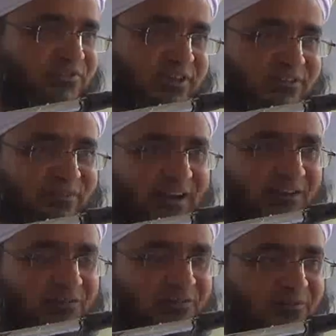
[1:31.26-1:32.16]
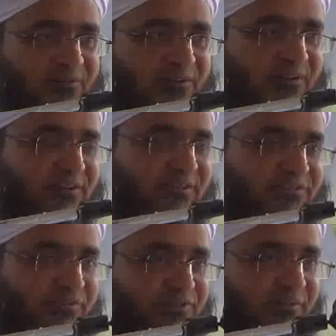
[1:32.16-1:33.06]
शक वाला हो
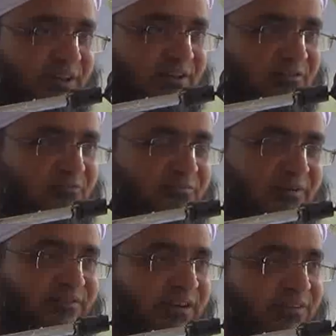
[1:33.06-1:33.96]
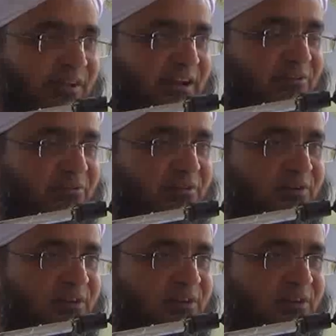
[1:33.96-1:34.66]
तशवीश वाला हो परेशानी वाला हो